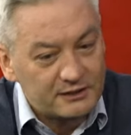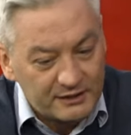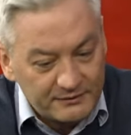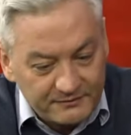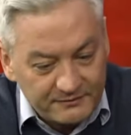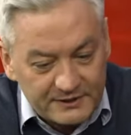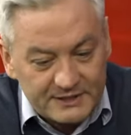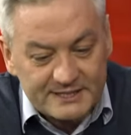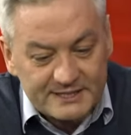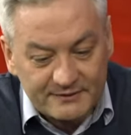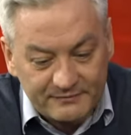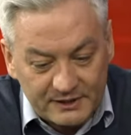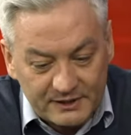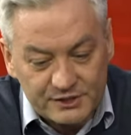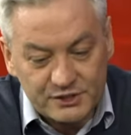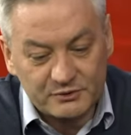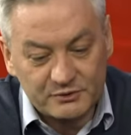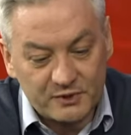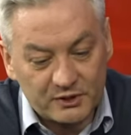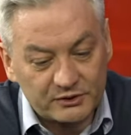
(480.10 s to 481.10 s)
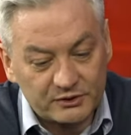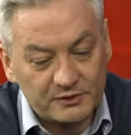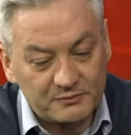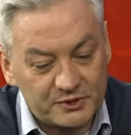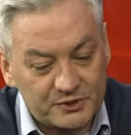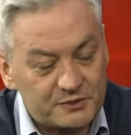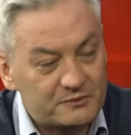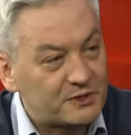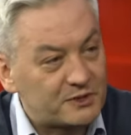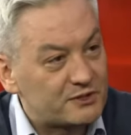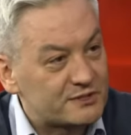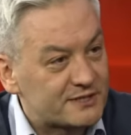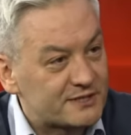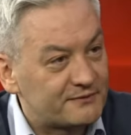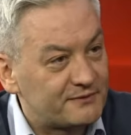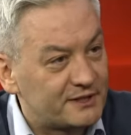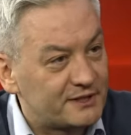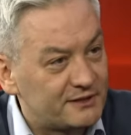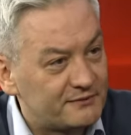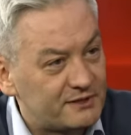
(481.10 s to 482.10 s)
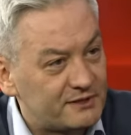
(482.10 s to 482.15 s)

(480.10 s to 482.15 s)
Lewica walczyła o to i będziemy konsekwentnie